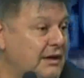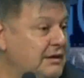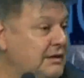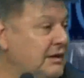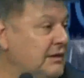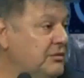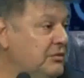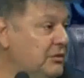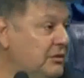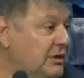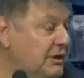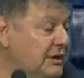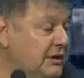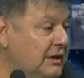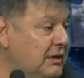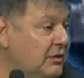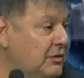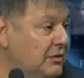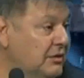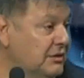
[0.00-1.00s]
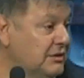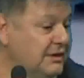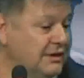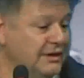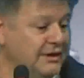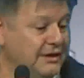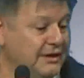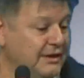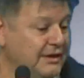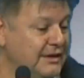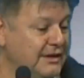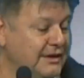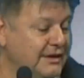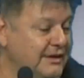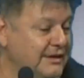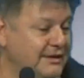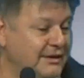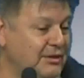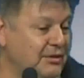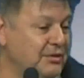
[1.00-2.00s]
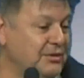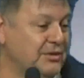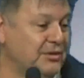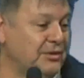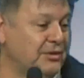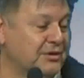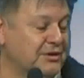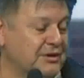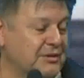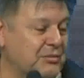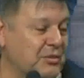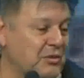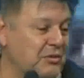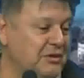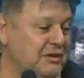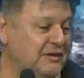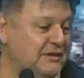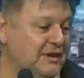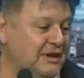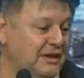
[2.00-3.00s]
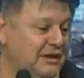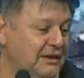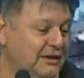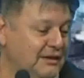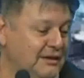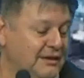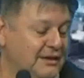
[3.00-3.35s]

esta zona del norte, de nuestro norte provincial,